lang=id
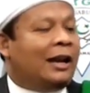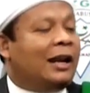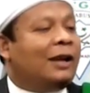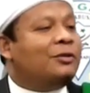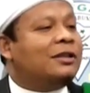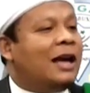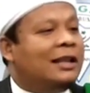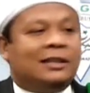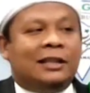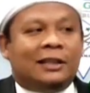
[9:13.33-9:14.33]
Anak-anak
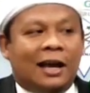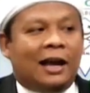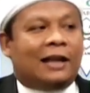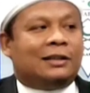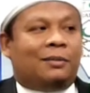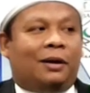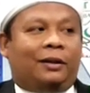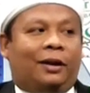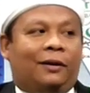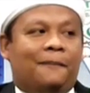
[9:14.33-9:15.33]
ustadz cinta nggak sama
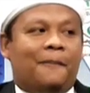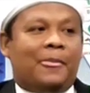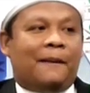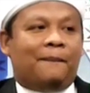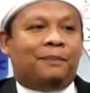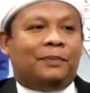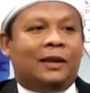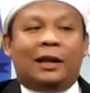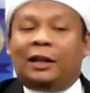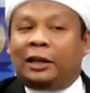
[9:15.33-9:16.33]
Allah?
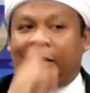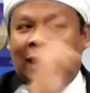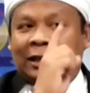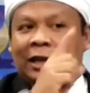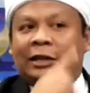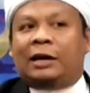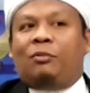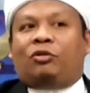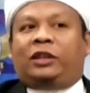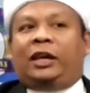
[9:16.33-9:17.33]
Nanti
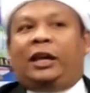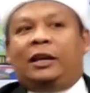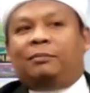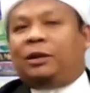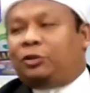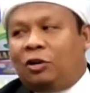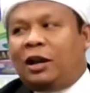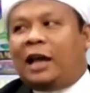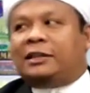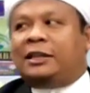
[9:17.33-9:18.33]
kita buktiin,
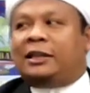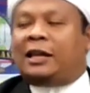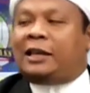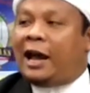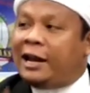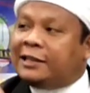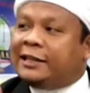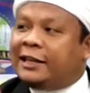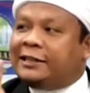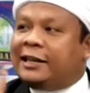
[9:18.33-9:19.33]
betul nggak cintanya? Ada
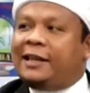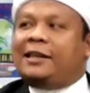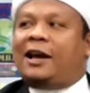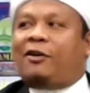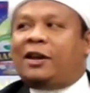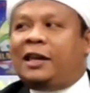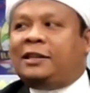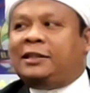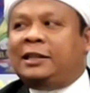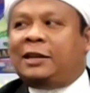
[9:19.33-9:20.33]
ciri-cirinya orang
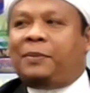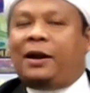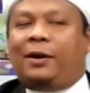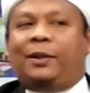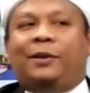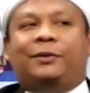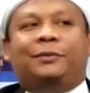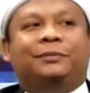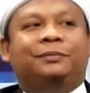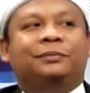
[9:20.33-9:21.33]
yang cinta pada Allah
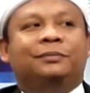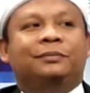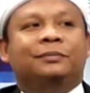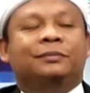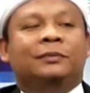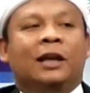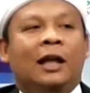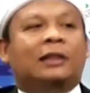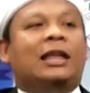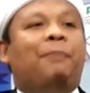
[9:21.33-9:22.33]
tuh.
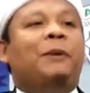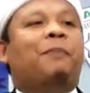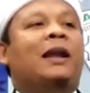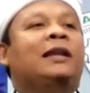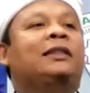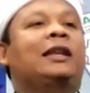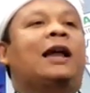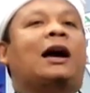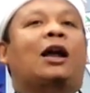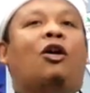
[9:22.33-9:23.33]
Tapi paling
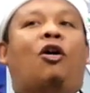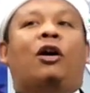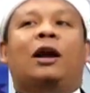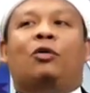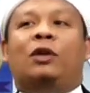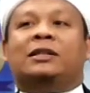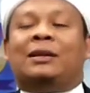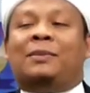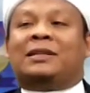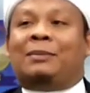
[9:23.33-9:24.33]
tidak kalau orang udah
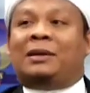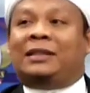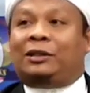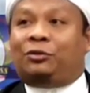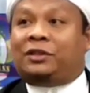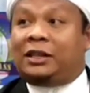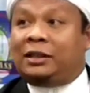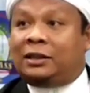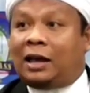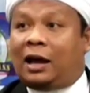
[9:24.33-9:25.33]
sama-sama jatuh
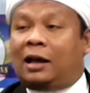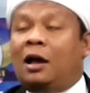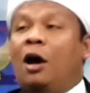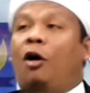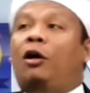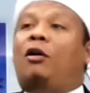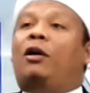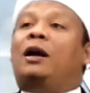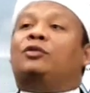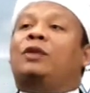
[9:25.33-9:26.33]
cinta,
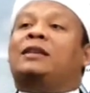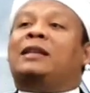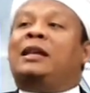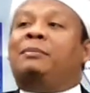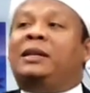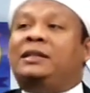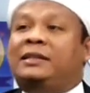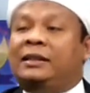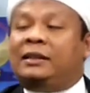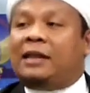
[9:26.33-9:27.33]
orang-orang sudah saling
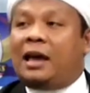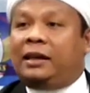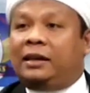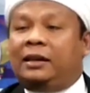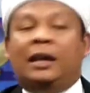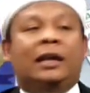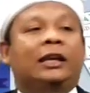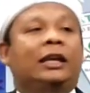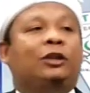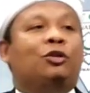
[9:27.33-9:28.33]
mencintai,
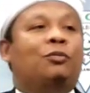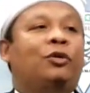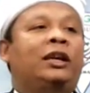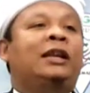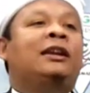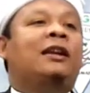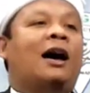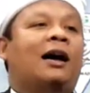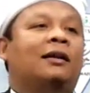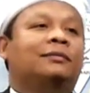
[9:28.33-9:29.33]
itu bu
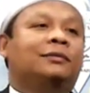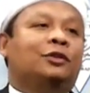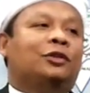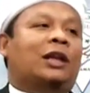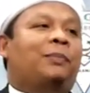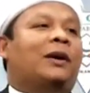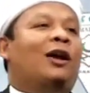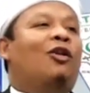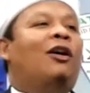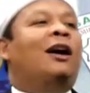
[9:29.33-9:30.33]
indah. Tapi
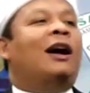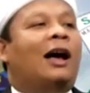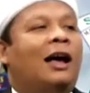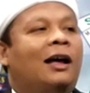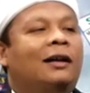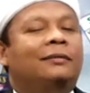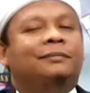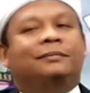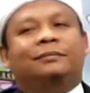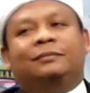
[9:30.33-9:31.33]
kalau enggak,
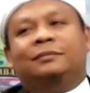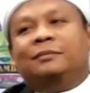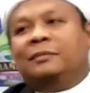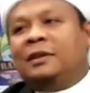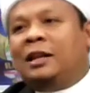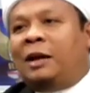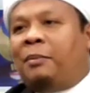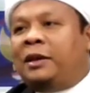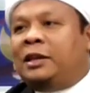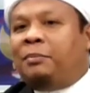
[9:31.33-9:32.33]

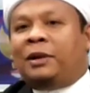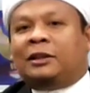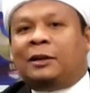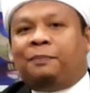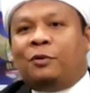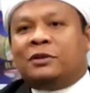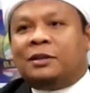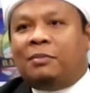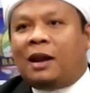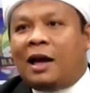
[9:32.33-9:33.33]
namanya bertepuk
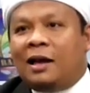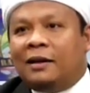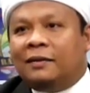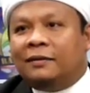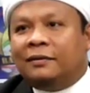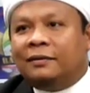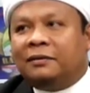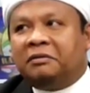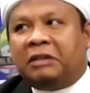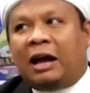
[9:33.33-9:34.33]
sebelah
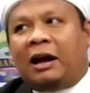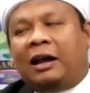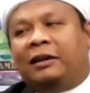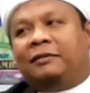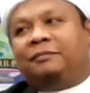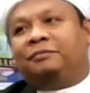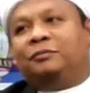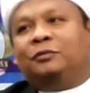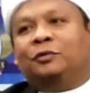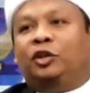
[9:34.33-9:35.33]
tangan.
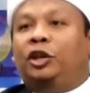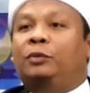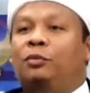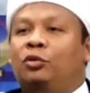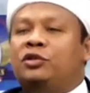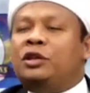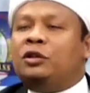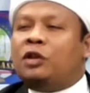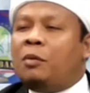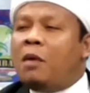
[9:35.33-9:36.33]
Ibu
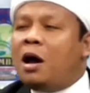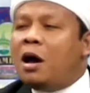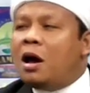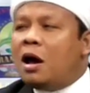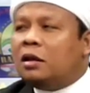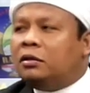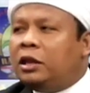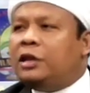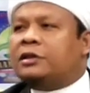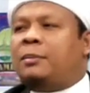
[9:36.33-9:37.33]
cinta
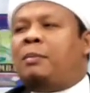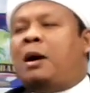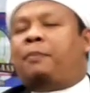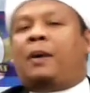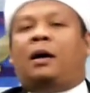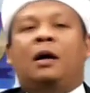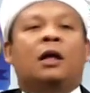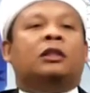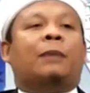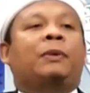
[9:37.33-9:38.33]
mati sama
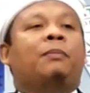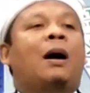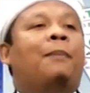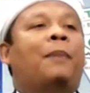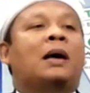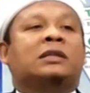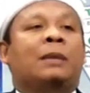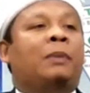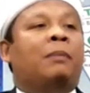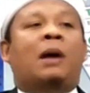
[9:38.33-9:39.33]
bapak, tapi bapak
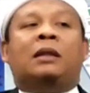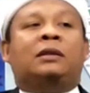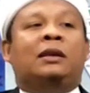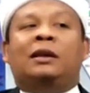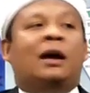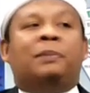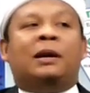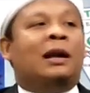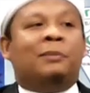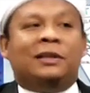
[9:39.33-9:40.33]
sampai mati nggak
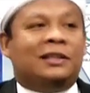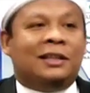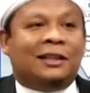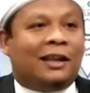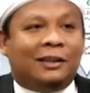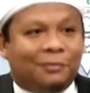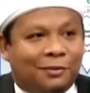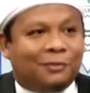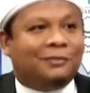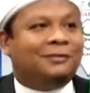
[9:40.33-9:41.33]
pernah mencintai ibu.